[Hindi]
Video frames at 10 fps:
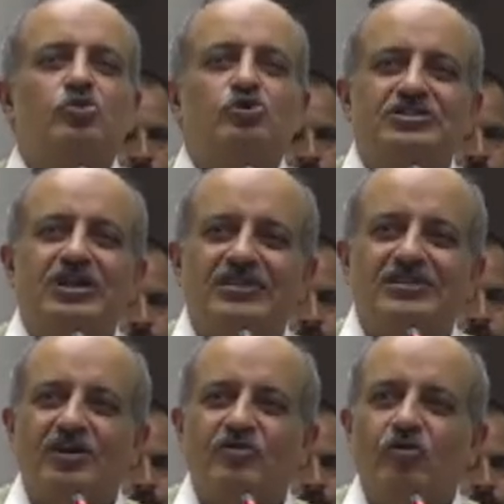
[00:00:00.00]
उसके
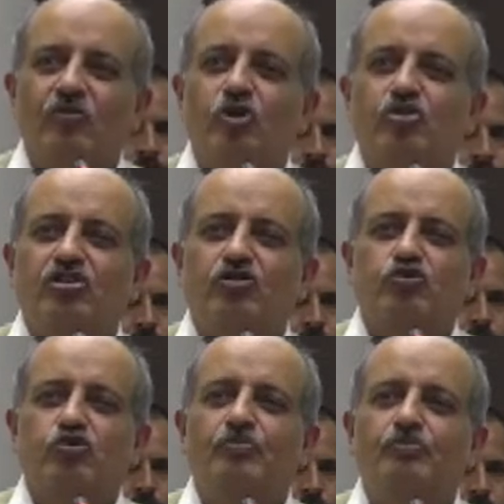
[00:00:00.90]
अंदर वो चीज़
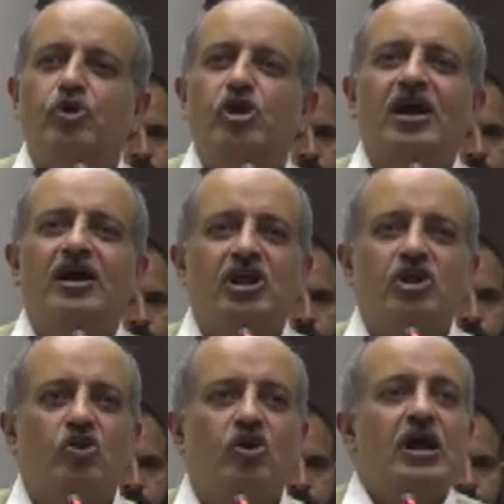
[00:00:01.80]
उसको बुरी लग रही
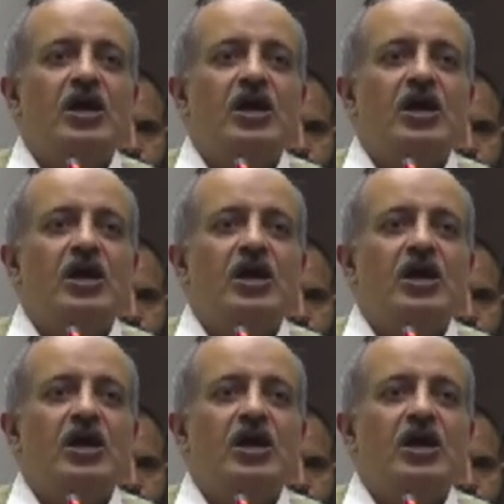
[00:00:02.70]
हो